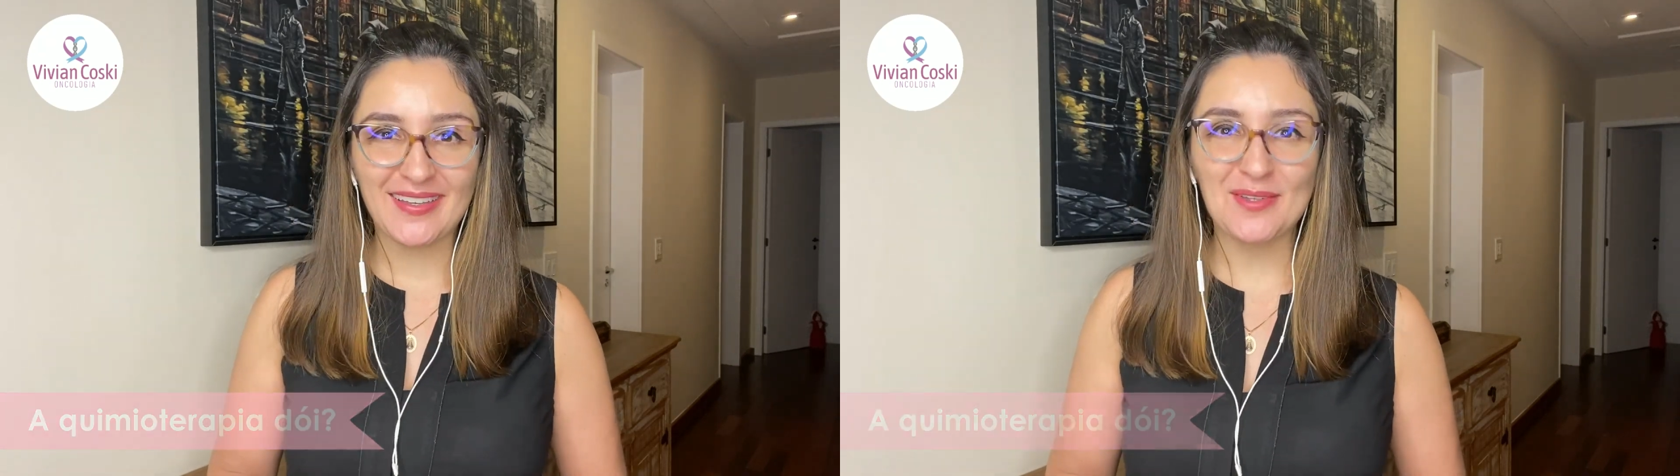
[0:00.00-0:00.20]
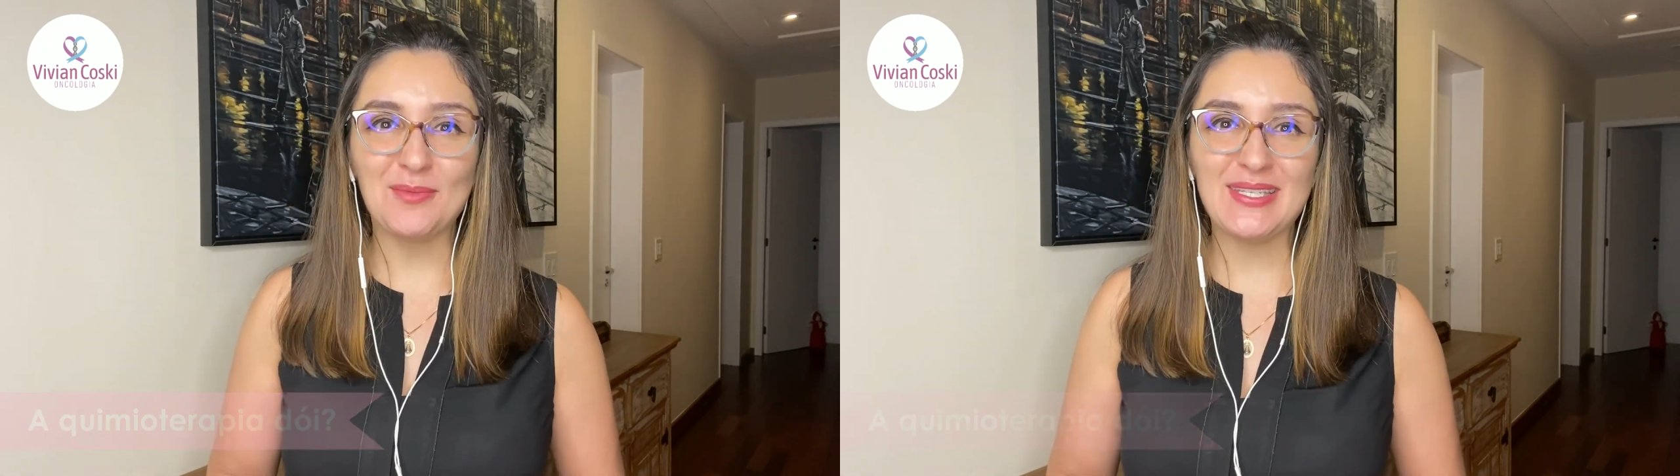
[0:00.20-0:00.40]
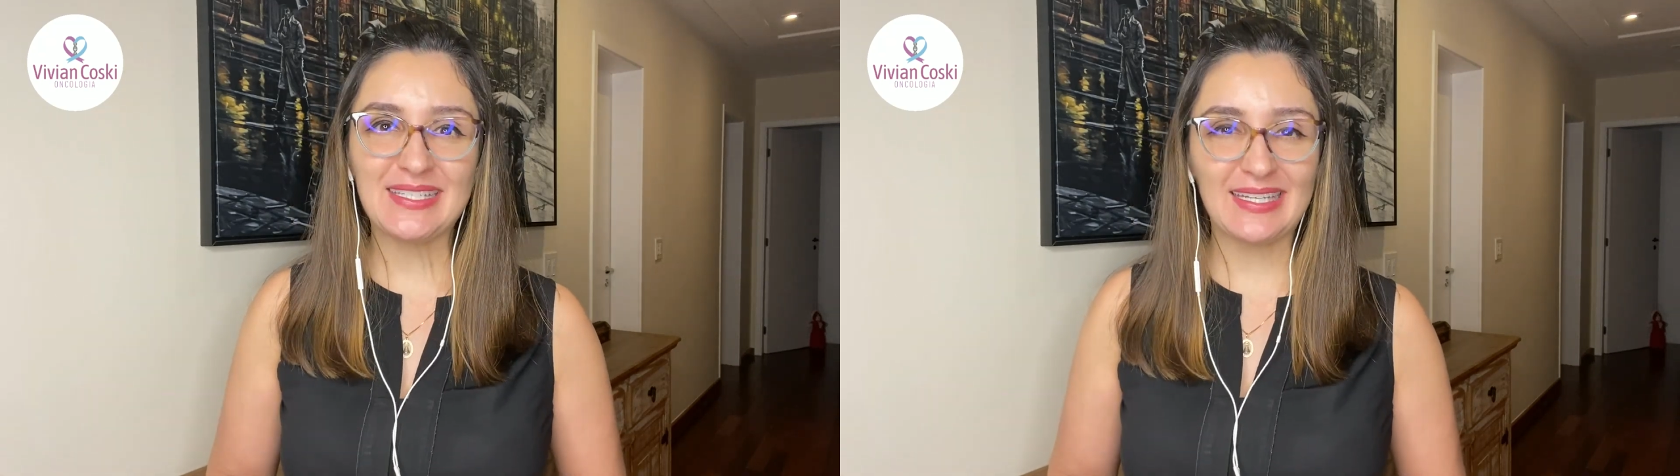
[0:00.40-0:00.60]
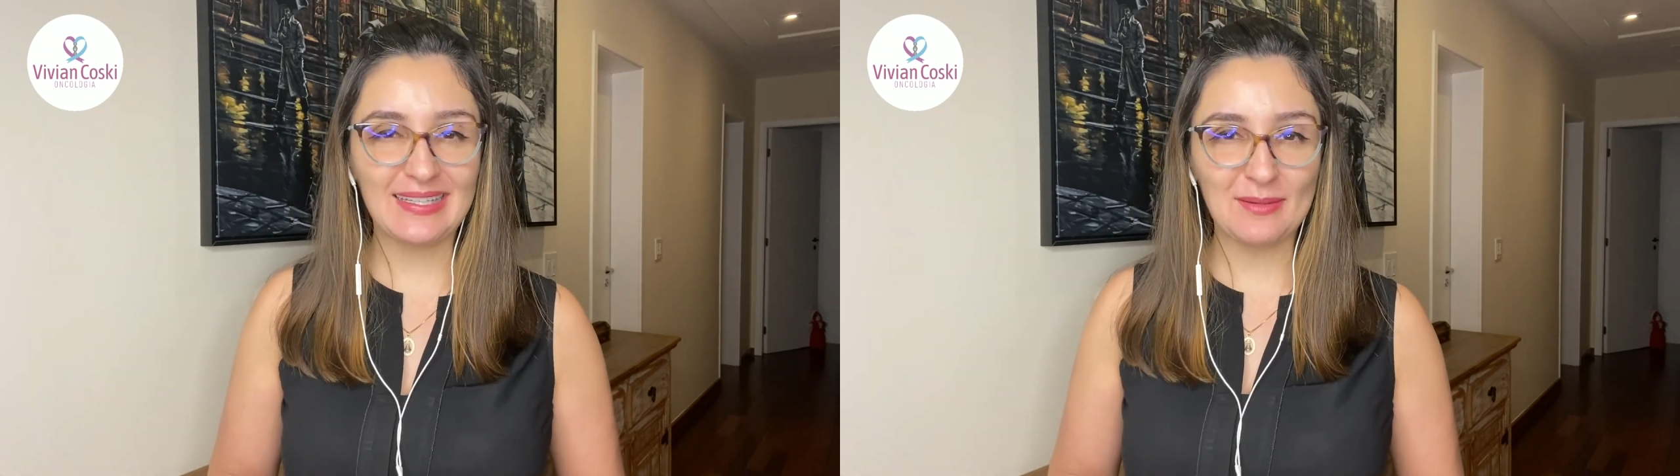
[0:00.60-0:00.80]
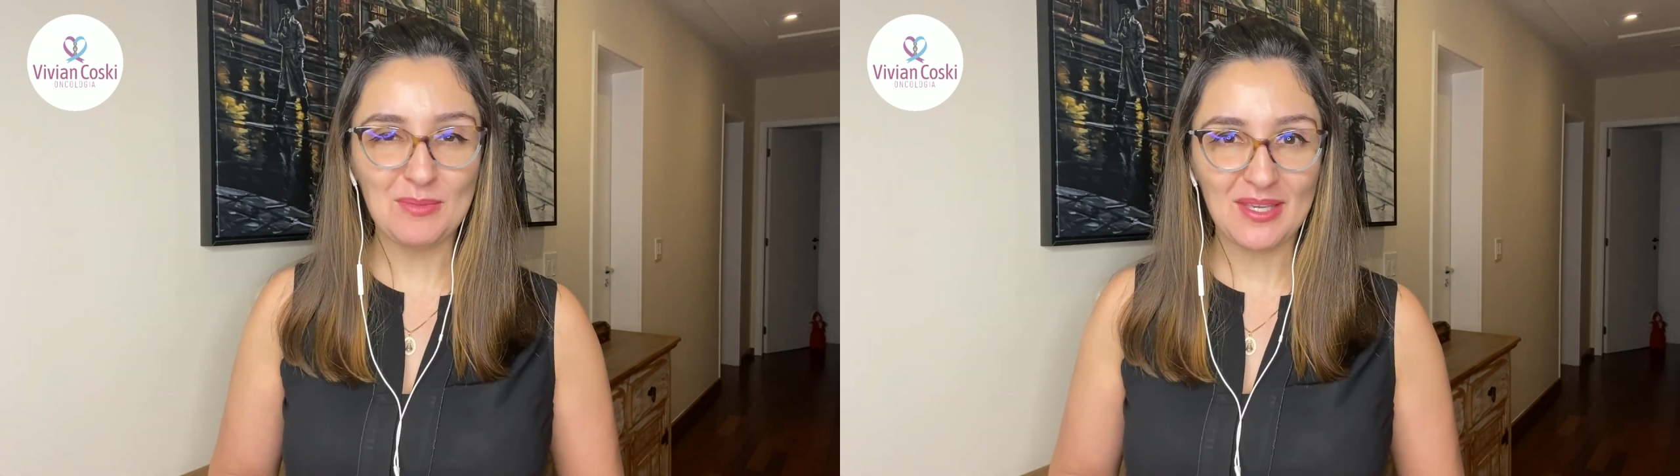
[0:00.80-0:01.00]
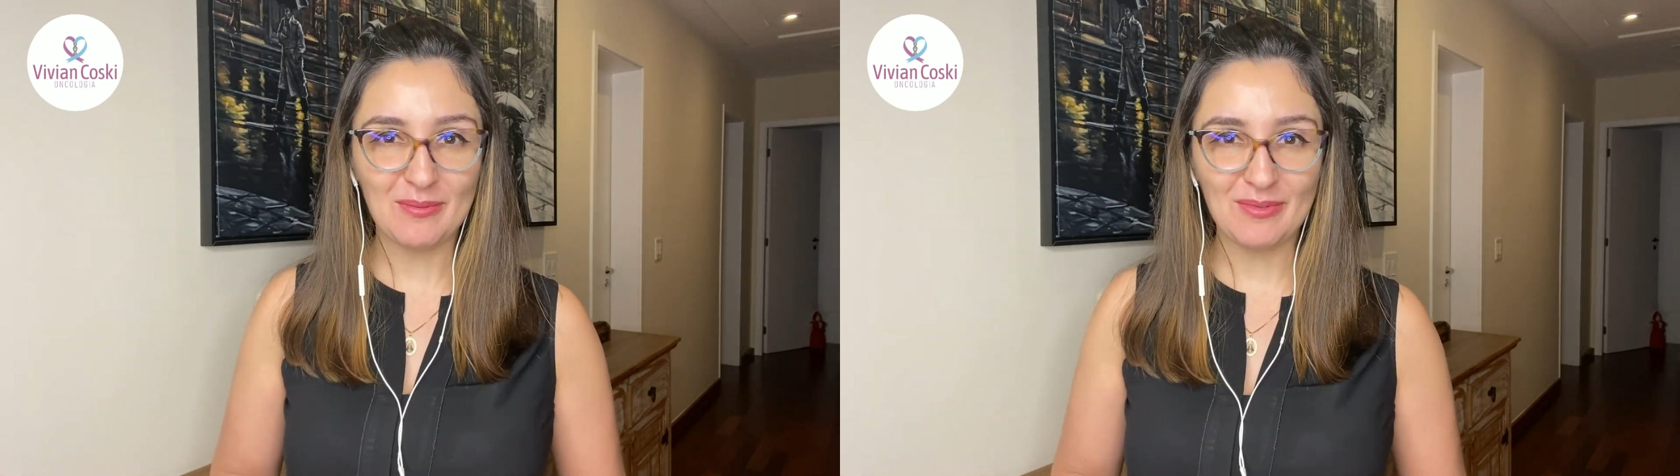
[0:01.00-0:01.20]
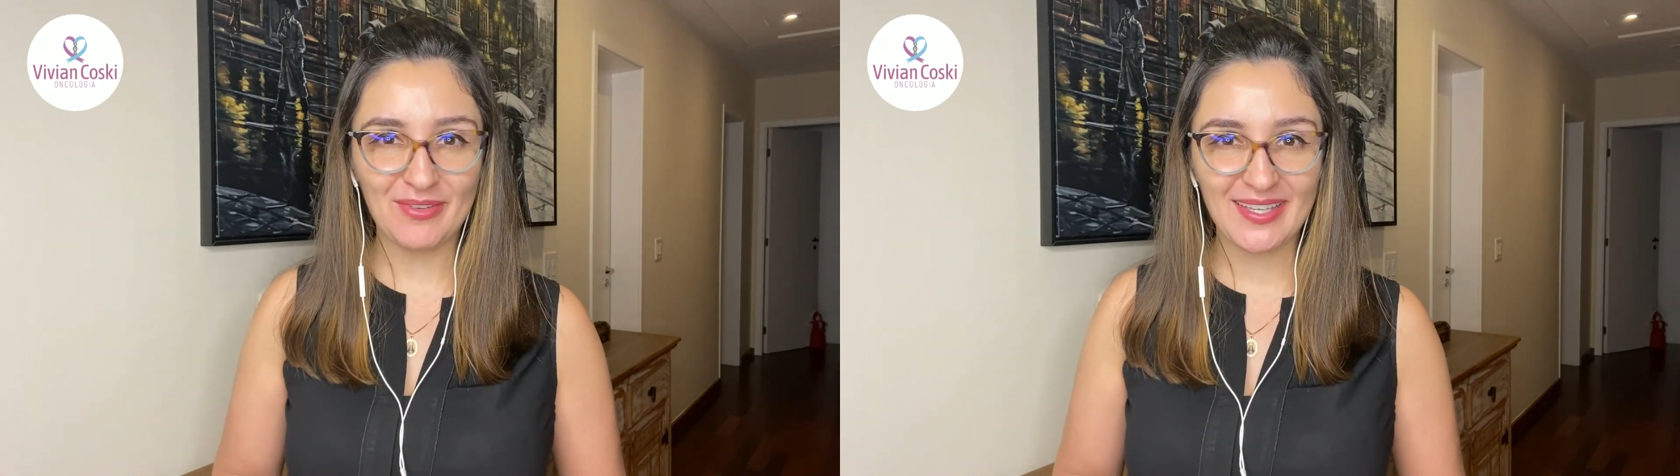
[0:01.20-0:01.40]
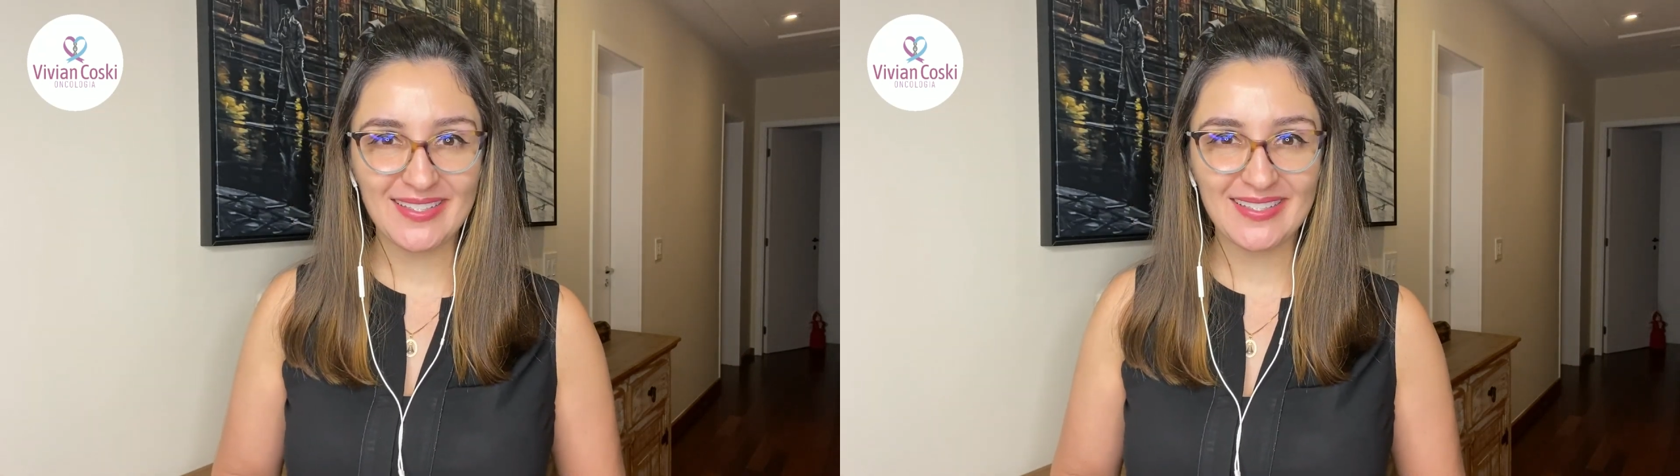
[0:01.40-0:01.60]
que uma inscrita minha me
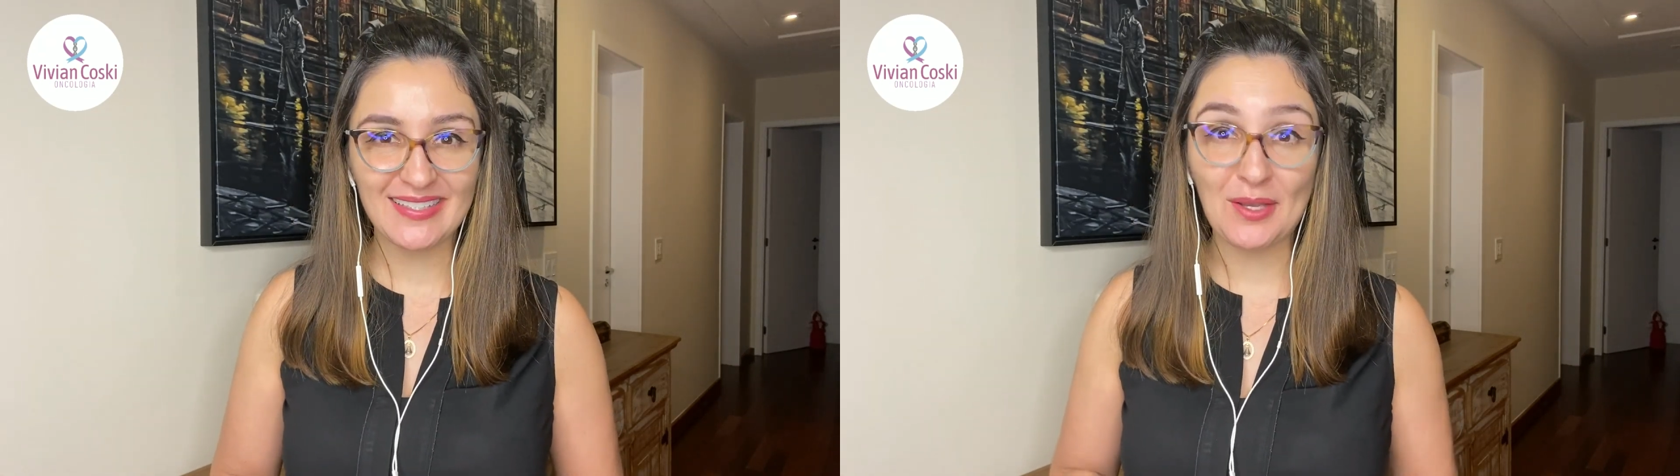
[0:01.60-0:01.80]
fez